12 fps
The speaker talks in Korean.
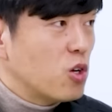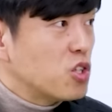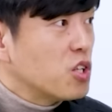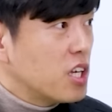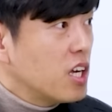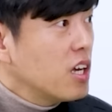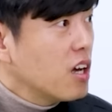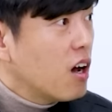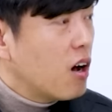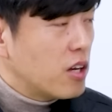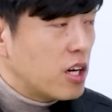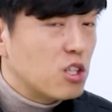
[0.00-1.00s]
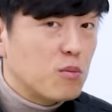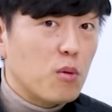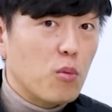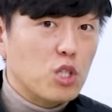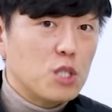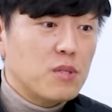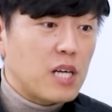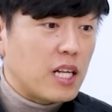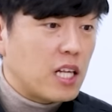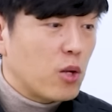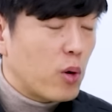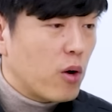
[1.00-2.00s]
여전히 예를 들면 뭐
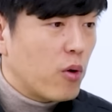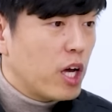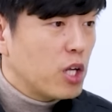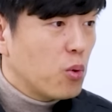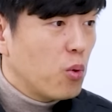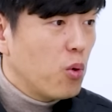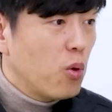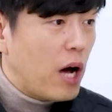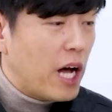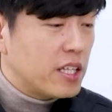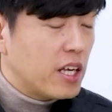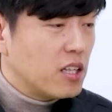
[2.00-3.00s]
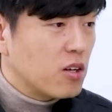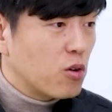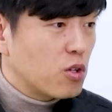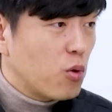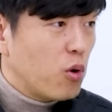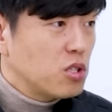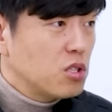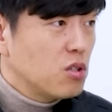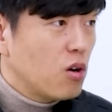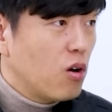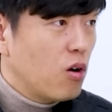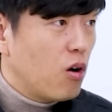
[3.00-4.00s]
14나노라고 해도 안에 있는 것들은 훨씬
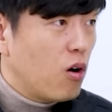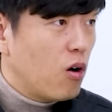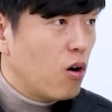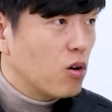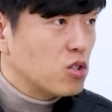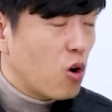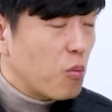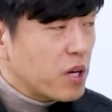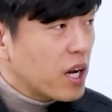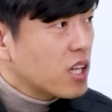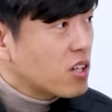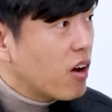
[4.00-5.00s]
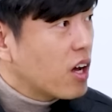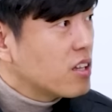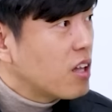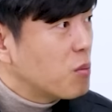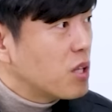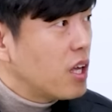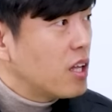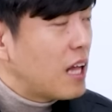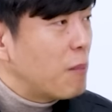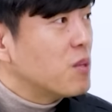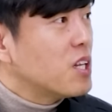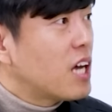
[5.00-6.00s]
더 정밀하게 들어가기 때문에
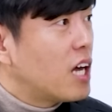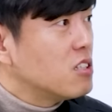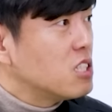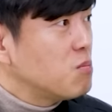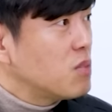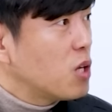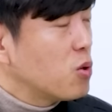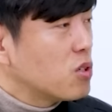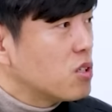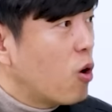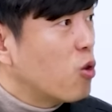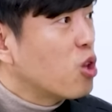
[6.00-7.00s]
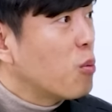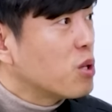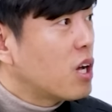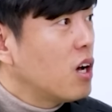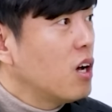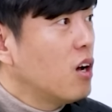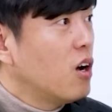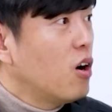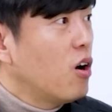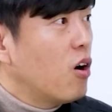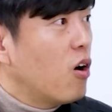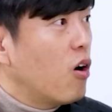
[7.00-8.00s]
남들이 하는 10나노 그 언더보다
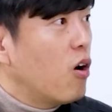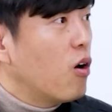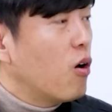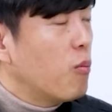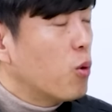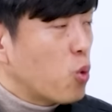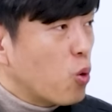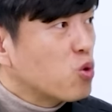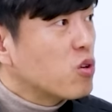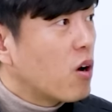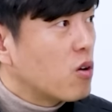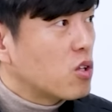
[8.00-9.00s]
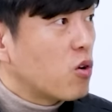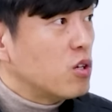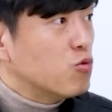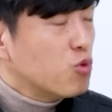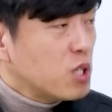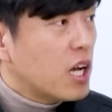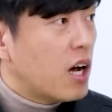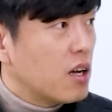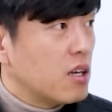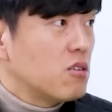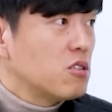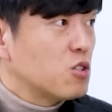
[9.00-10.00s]
동등하거나 더
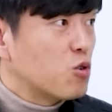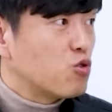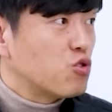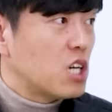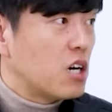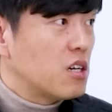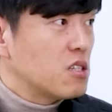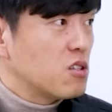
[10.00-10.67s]
우위다, 이런 식으로 주장을